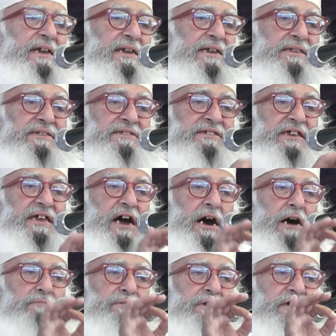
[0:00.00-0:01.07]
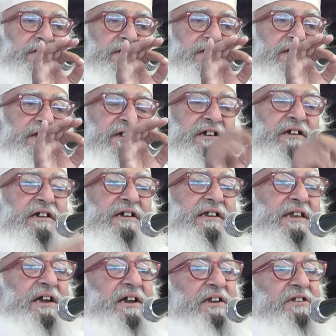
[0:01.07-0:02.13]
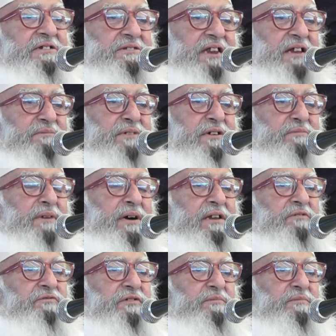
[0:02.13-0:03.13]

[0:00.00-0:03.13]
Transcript: हिंद से आप लिख लें लेकिन इतना मेहरबानी